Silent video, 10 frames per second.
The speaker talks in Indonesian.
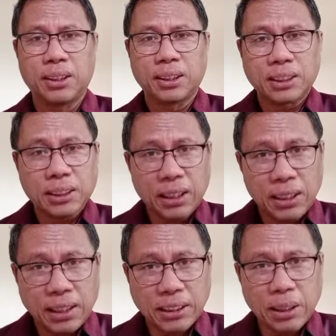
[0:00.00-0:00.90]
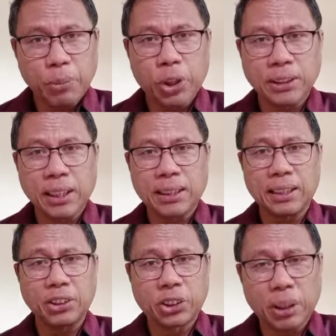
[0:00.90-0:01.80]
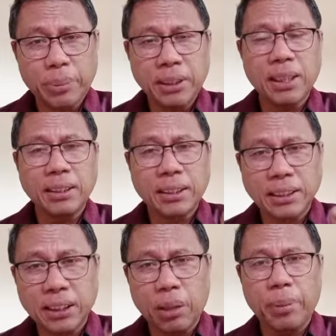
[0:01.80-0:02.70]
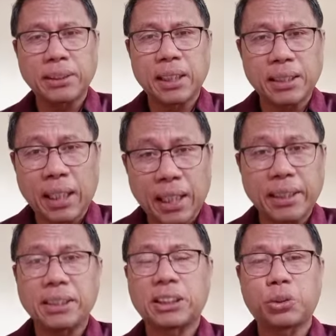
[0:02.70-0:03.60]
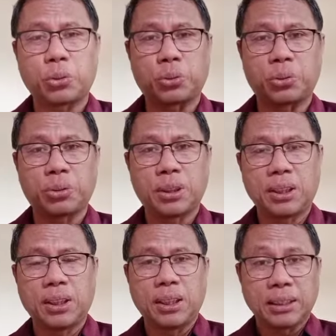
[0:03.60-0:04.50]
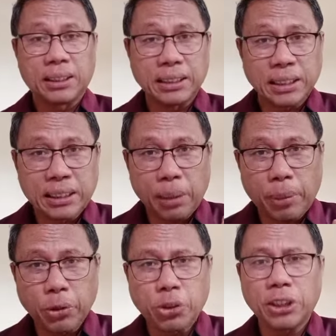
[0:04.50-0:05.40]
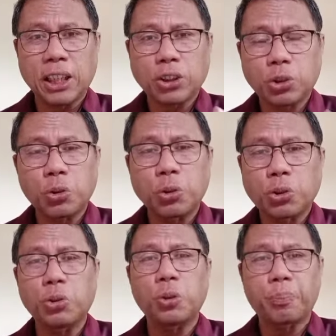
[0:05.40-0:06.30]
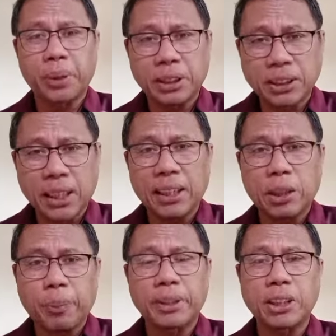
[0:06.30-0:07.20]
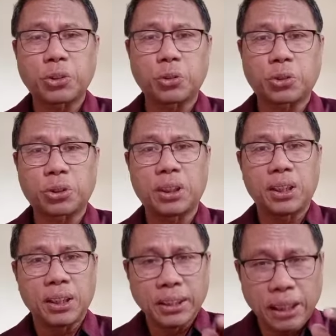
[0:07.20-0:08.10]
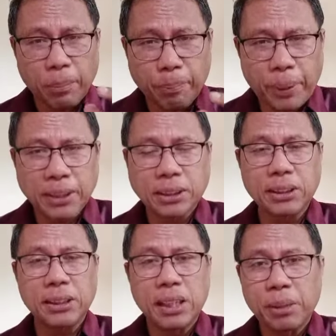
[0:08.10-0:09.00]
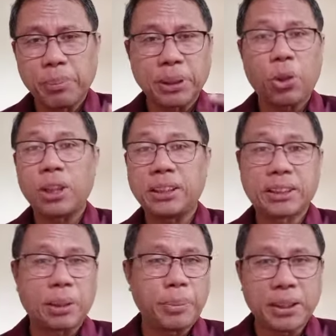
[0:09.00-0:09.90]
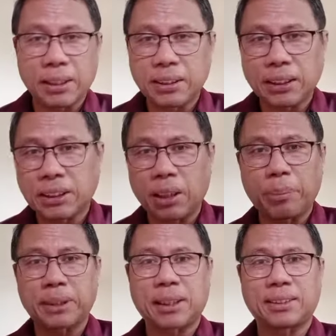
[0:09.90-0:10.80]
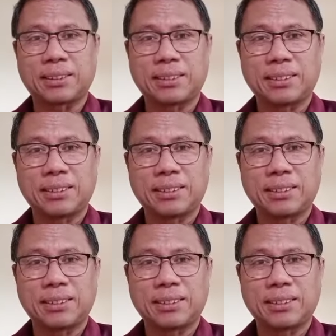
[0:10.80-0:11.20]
Sekali lagi saya mau katakan, jaminan keselamatan ada di situ. Ketika manusia sungguh-sungguh percaya kepada Yesus, dia pasti beroleh jaminan keselamatan.